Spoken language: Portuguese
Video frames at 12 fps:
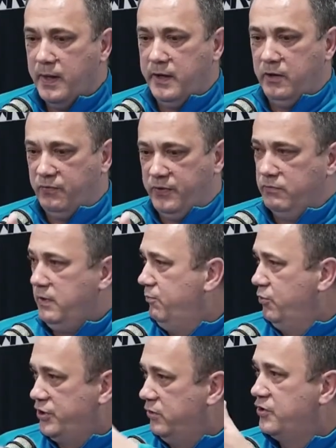Eu vejo, não é
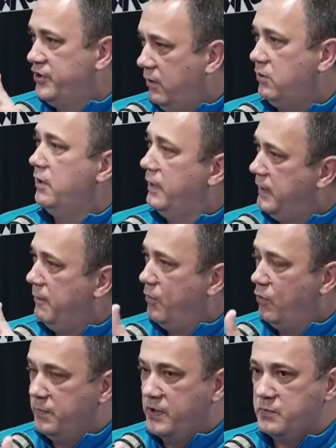puxando o saco, não é que é não.
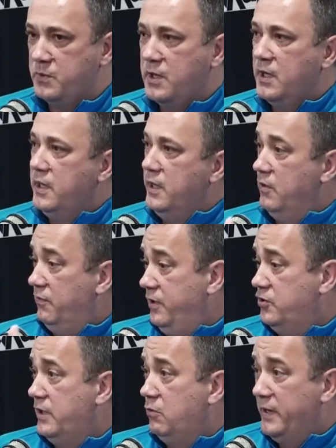bom mesmo. Eu
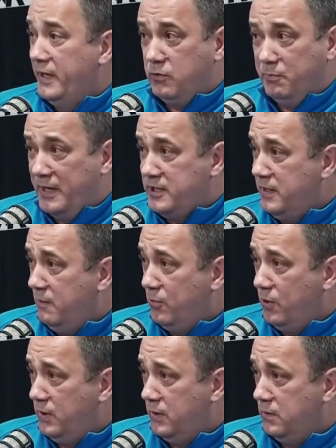vejo lá, o Neto bate na
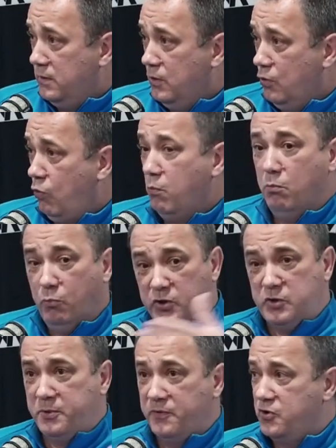bola como
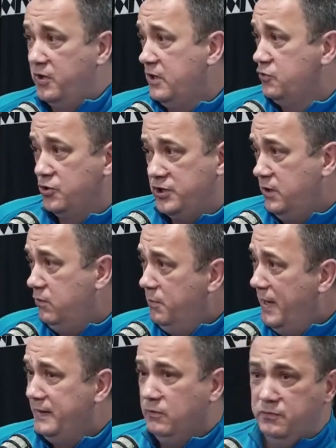muitos profissionais hoje ainda não
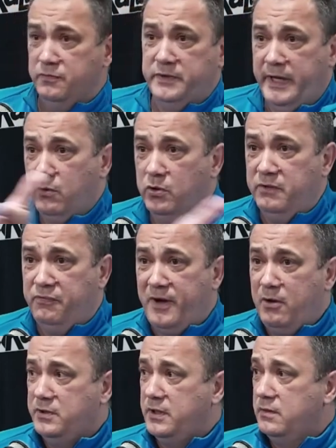batem. Não, não tem gol de falta.